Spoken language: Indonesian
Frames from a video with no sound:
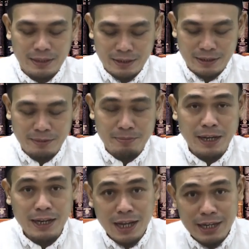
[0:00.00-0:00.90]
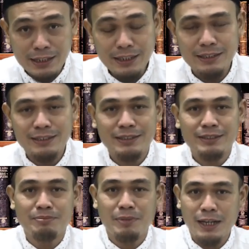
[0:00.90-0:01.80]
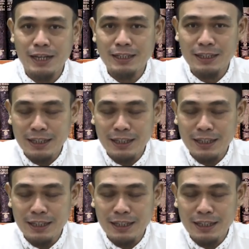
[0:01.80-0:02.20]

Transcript: Eh, badani badan